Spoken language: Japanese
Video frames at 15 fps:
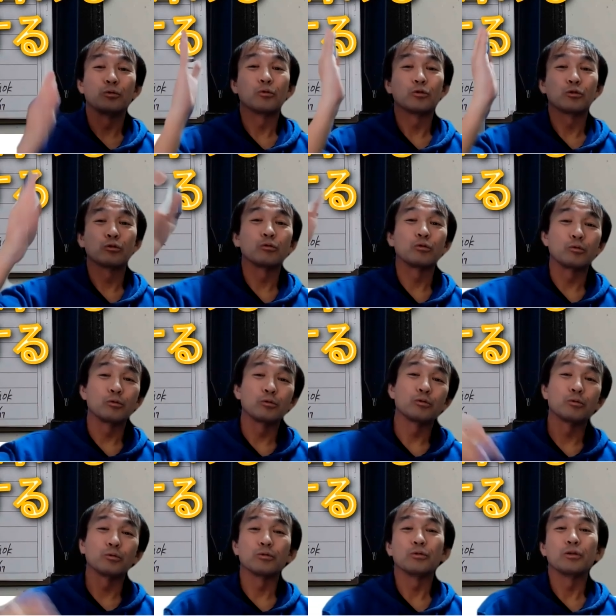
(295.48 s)
コツコツ
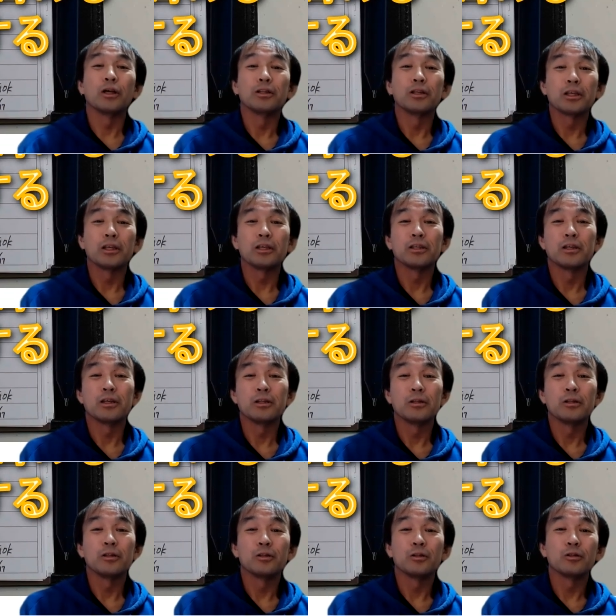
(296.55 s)
やんなきゃいけな
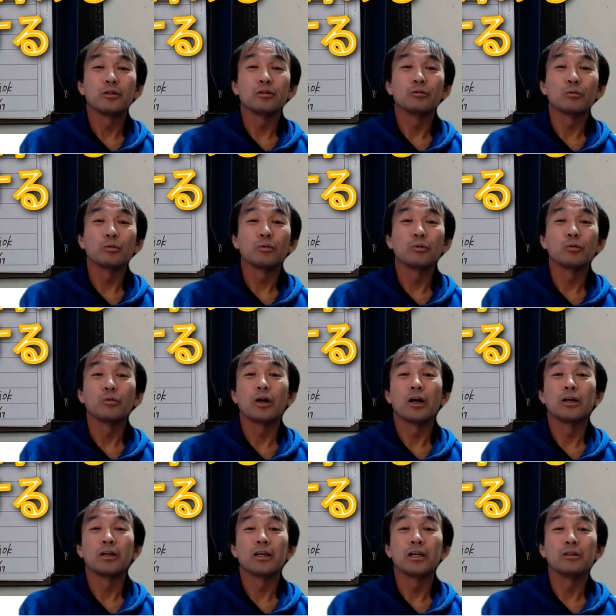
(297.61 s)
いっていうところを
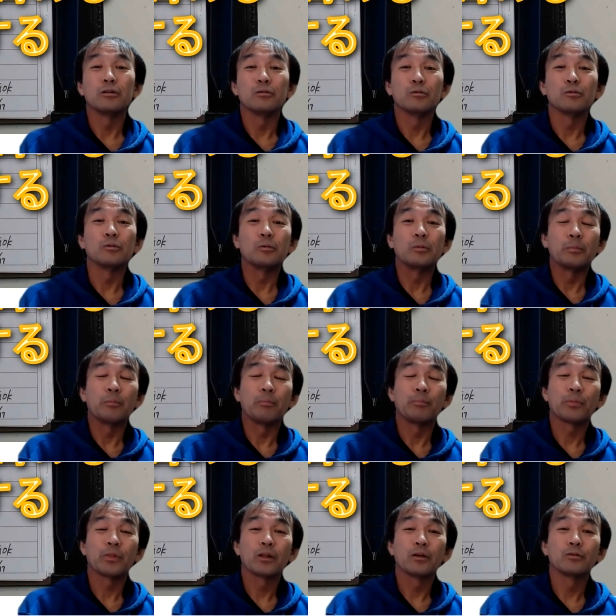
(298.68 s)
考えると、
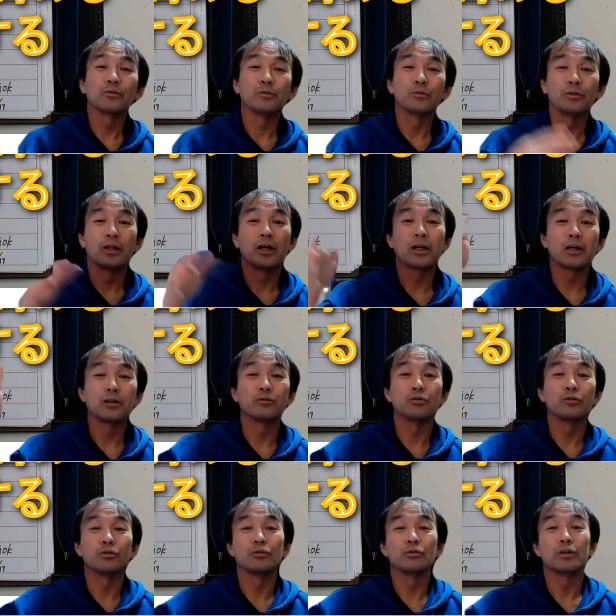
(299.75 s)
その長
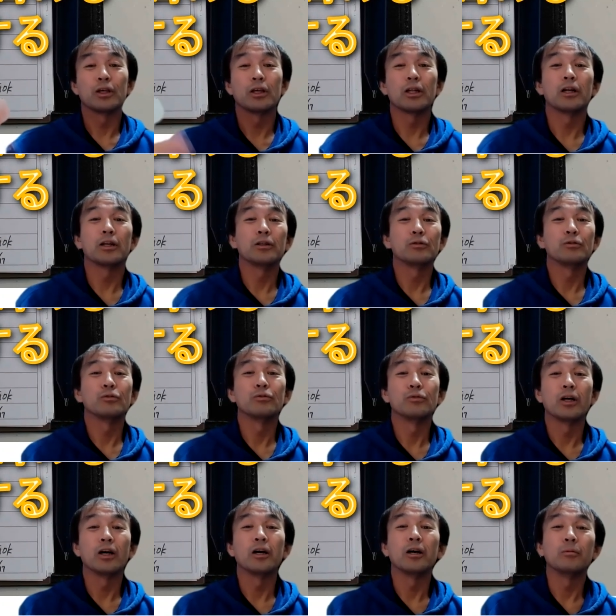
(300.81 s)
く続けられる
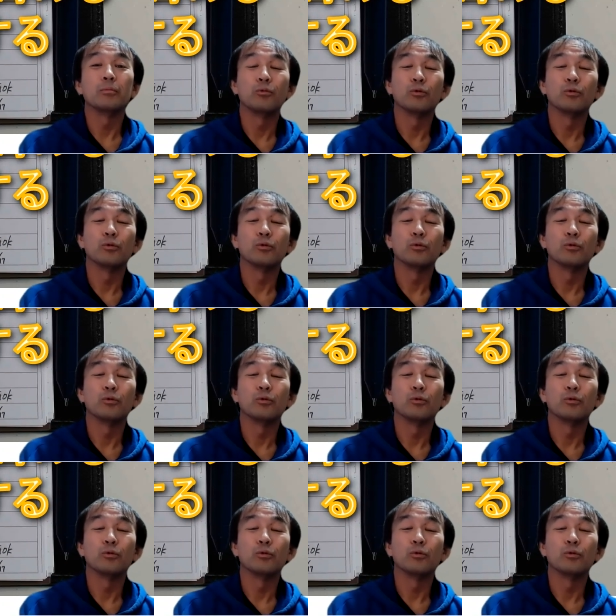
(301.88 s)
ような